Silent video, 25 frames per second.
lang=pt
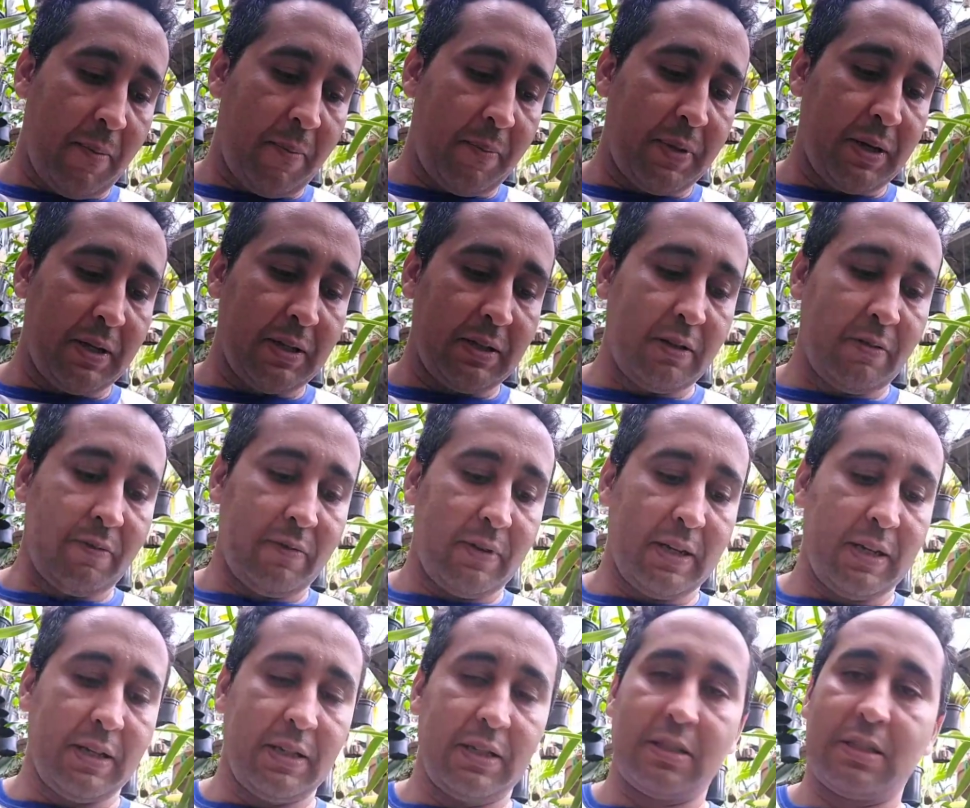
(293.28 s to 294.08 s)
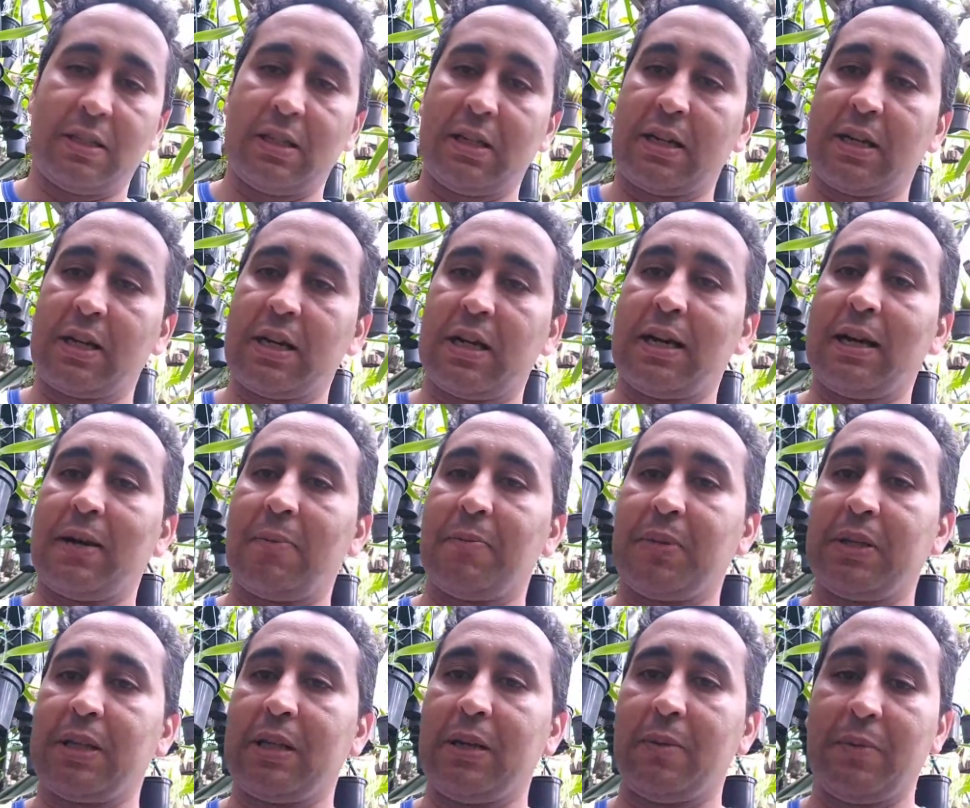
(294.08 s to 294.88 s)
a planta vai secar
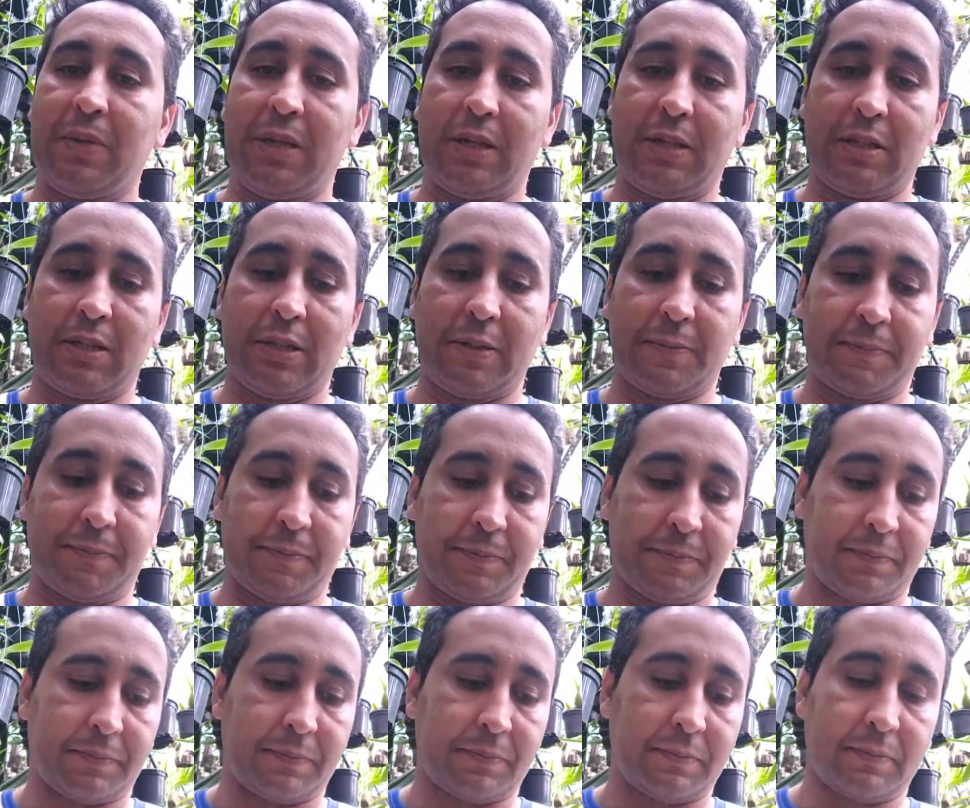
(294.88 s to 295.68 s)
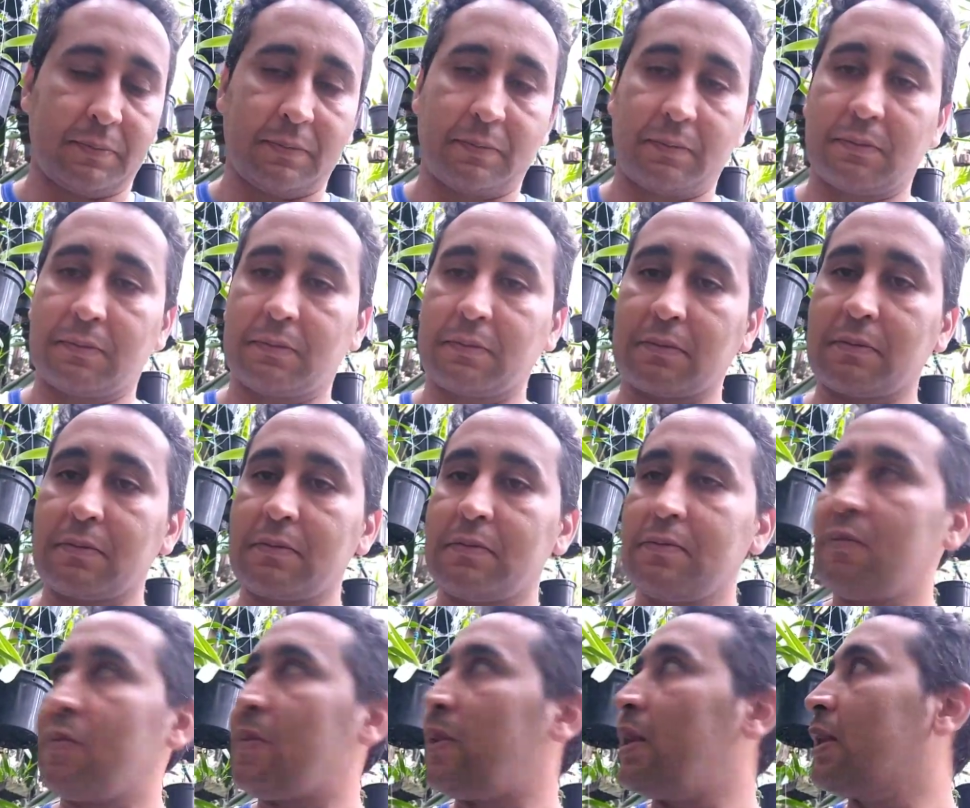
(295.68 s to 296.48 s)
rapidamente,
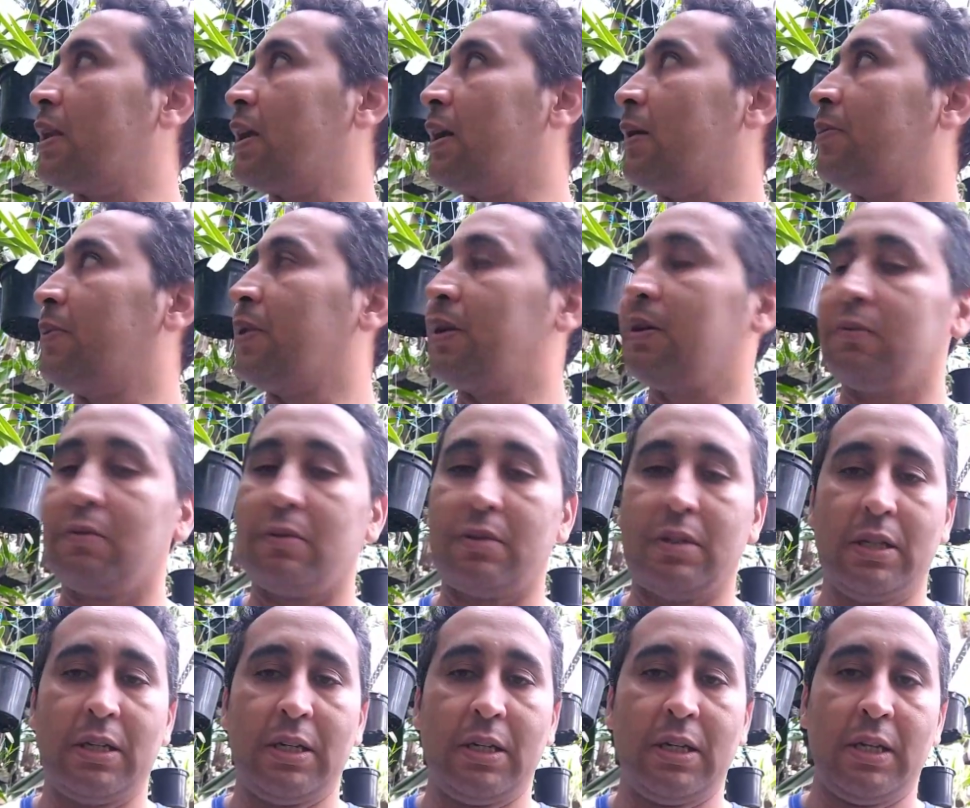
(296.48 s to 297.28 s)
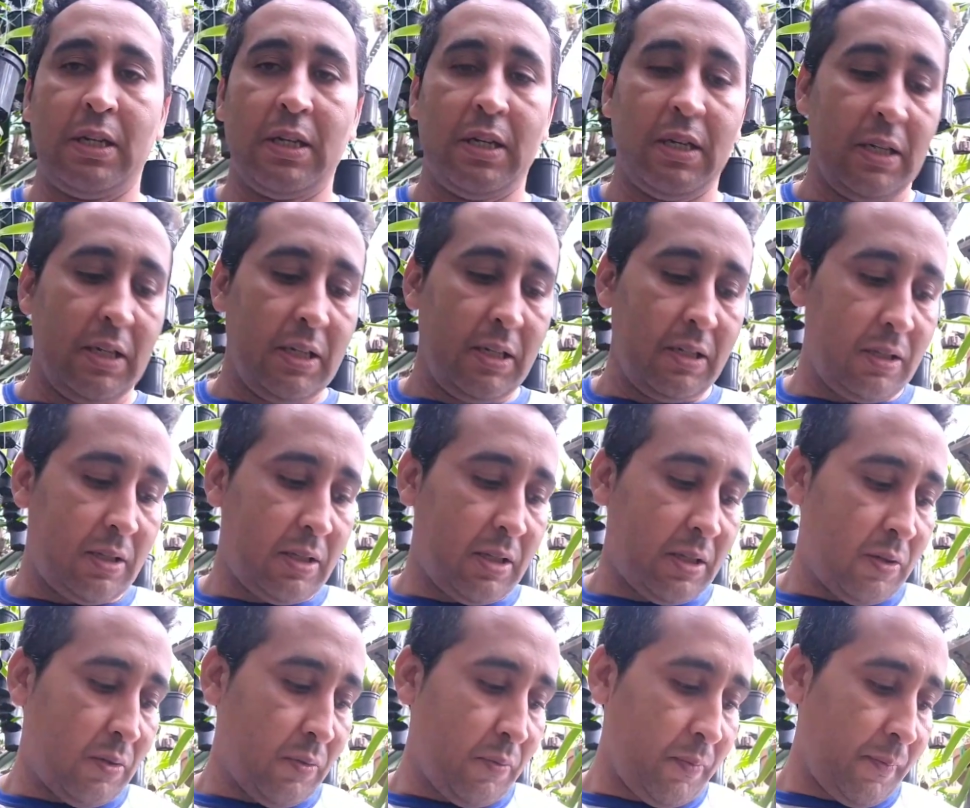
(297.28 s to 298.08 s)
tá bom?
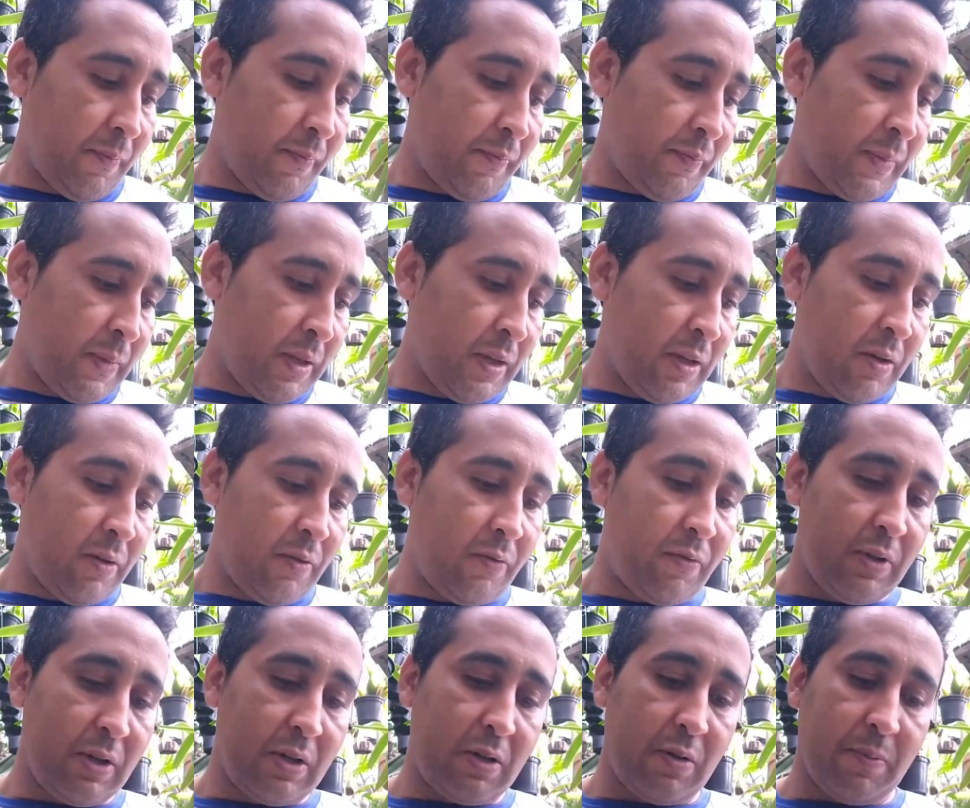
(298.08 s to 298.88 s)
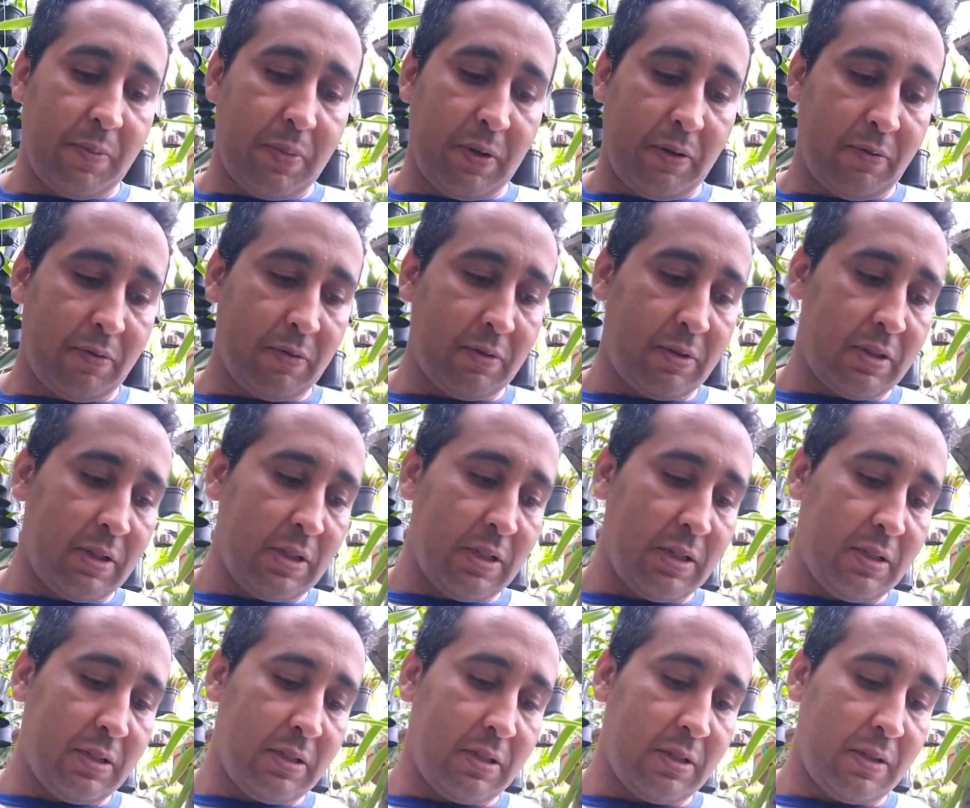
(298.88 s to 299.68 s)
Então, ficam para
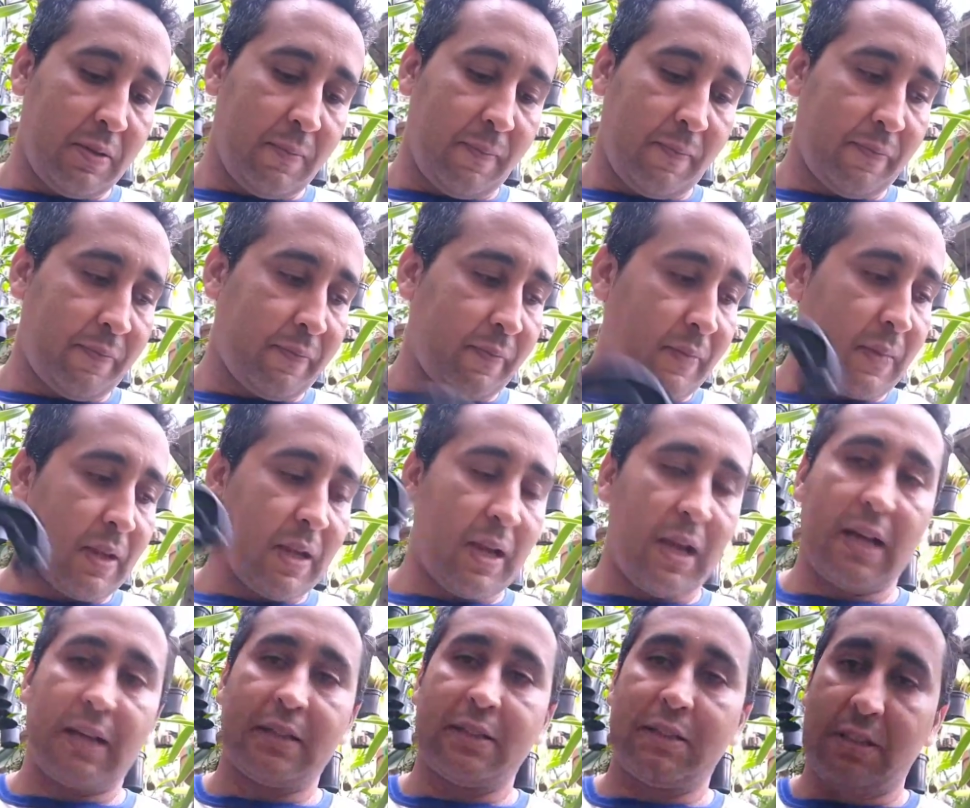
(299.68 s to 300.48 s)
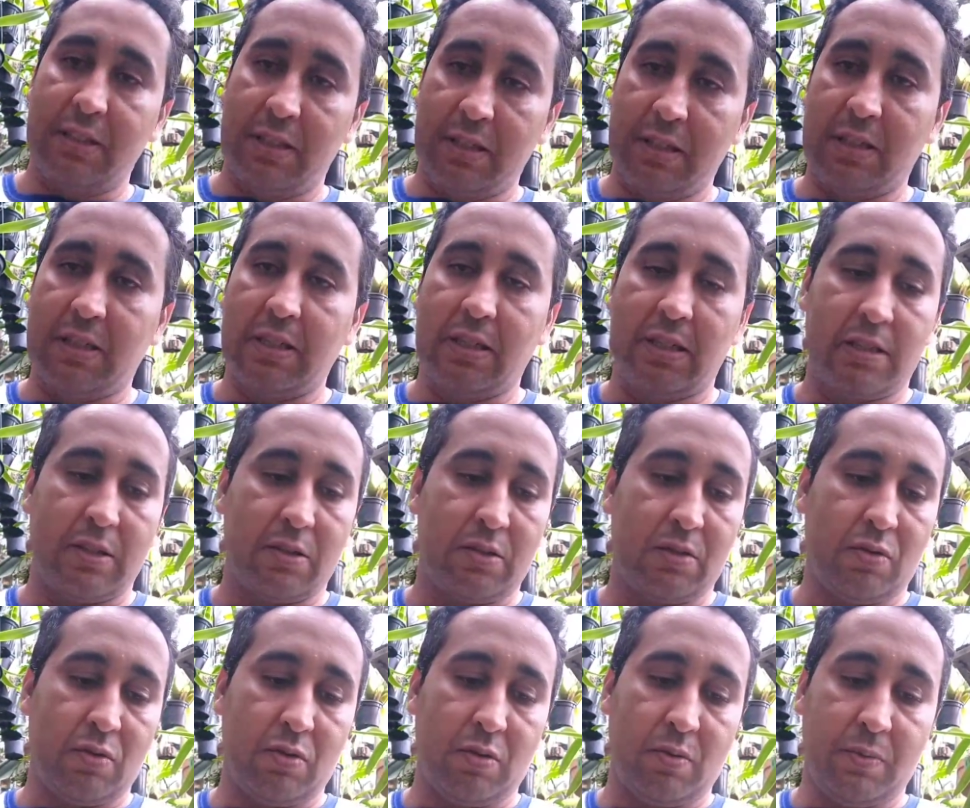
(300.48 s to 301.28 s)
vocês a dica
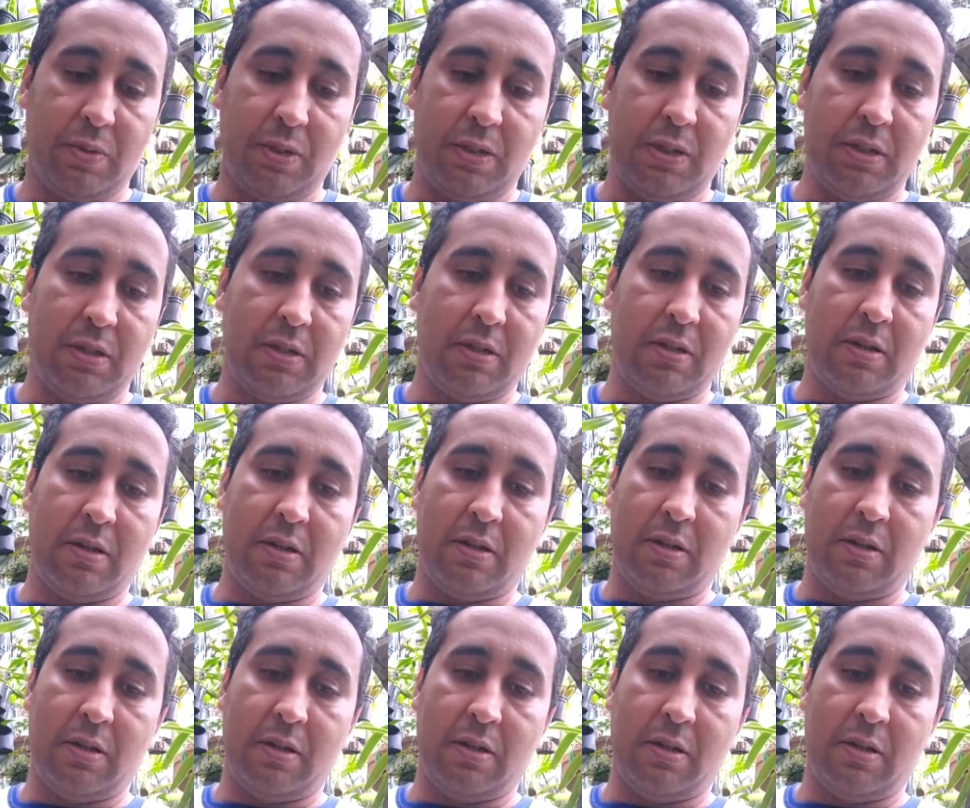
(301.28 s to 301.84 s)
sobre